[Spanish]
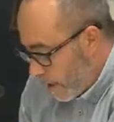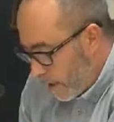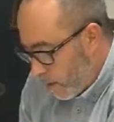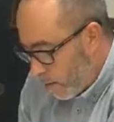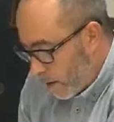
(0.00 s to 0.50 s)

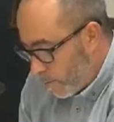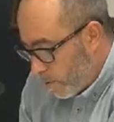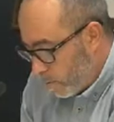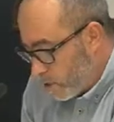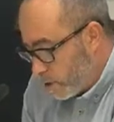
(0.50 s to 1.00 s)
en lo que
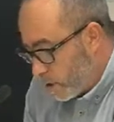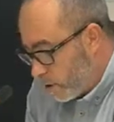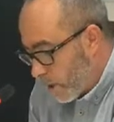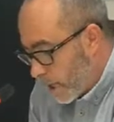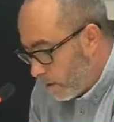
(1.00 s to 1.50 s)
por muchos
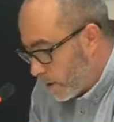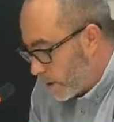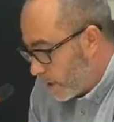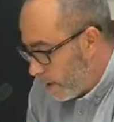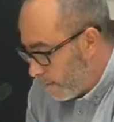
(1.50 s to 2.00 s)
historiadores
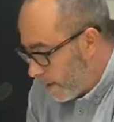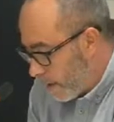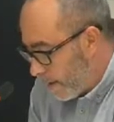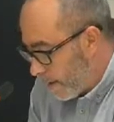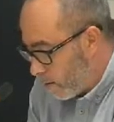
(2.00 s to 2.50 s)
es
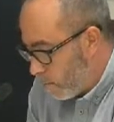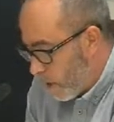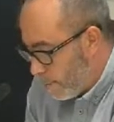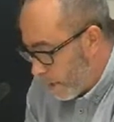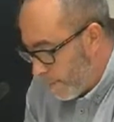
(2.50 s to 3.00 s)
calificada como
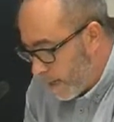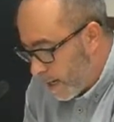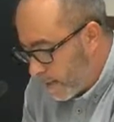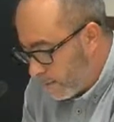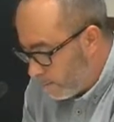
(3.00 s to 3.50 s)
la primera